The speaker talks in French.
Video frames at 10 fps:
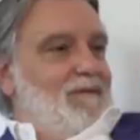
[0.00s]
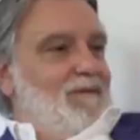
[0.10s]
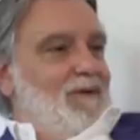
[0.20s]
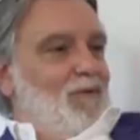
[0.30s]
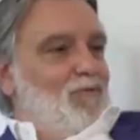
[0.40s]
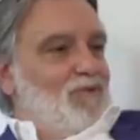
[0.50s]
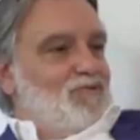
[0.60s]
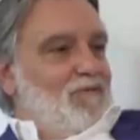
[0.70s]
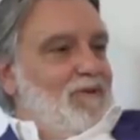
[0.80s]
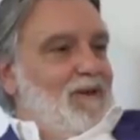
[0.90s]
Quand on les reçoit en
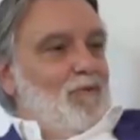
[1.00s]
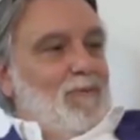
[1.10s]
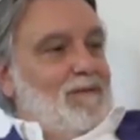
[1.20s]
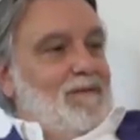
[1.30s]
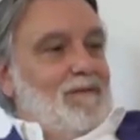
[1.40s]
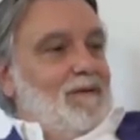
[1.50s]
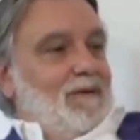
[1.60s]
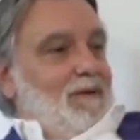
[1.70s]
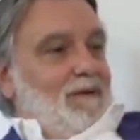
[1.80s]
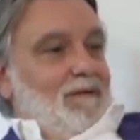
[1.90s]
janvier, qui nous battent, eh
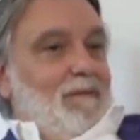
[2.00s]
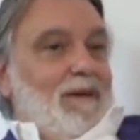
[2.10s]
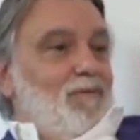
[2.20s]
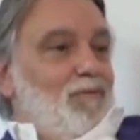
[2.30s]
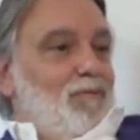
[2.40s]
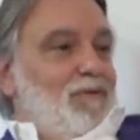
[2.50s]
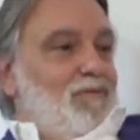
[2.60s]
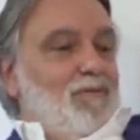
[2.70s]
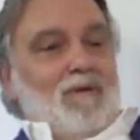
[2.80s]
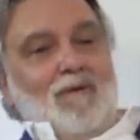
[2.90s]
ben, ils, nous
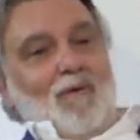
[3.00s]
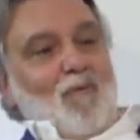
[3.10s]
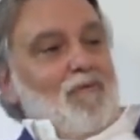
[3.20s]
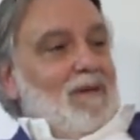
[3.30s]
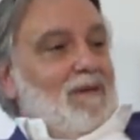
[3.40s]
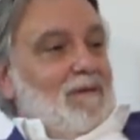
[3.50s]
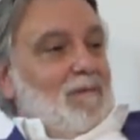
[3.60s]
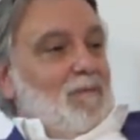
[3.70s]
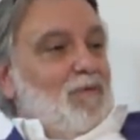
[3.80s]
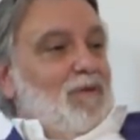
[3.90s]
ils reviennent. À un
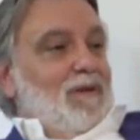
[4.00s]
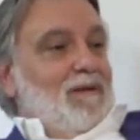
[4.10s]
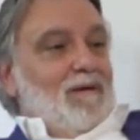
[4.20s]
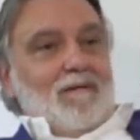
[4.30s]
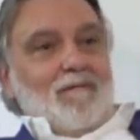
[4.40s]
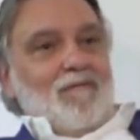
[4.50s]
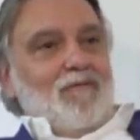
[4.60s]
moment donné, en